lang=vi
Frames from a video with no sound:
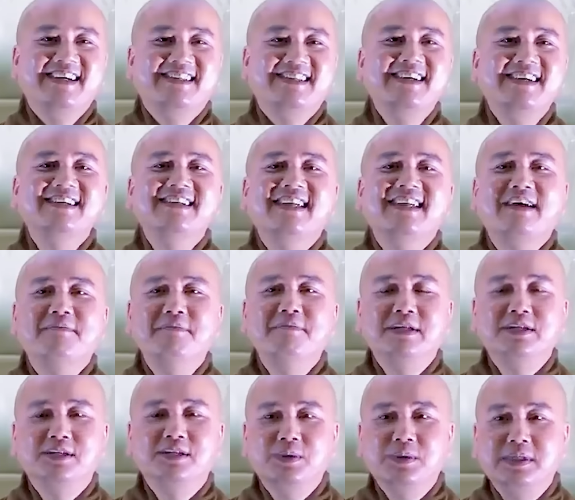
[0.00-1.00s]
Tức là
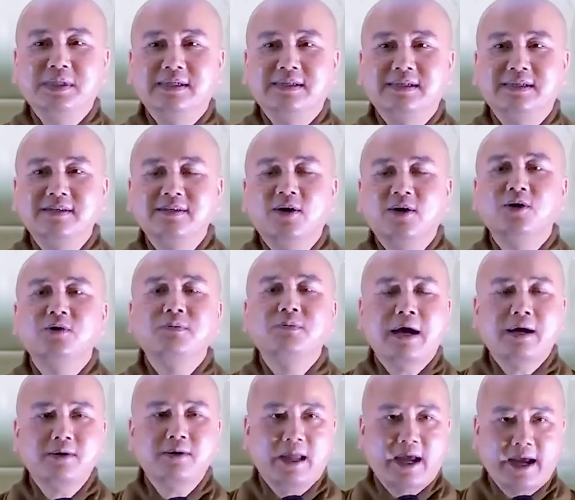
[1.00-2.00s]
mình truyền cái ngôi
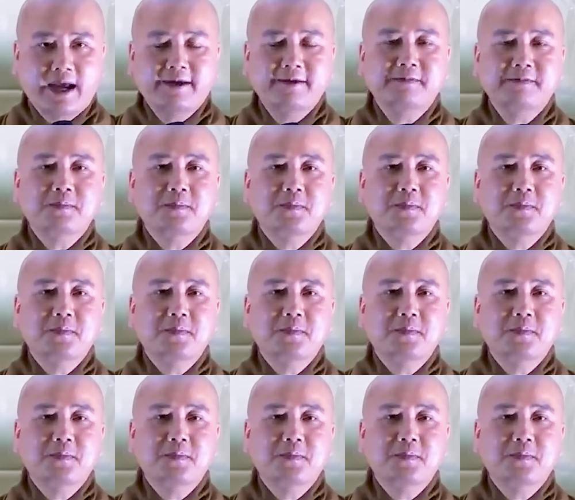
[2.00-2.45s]
báo lại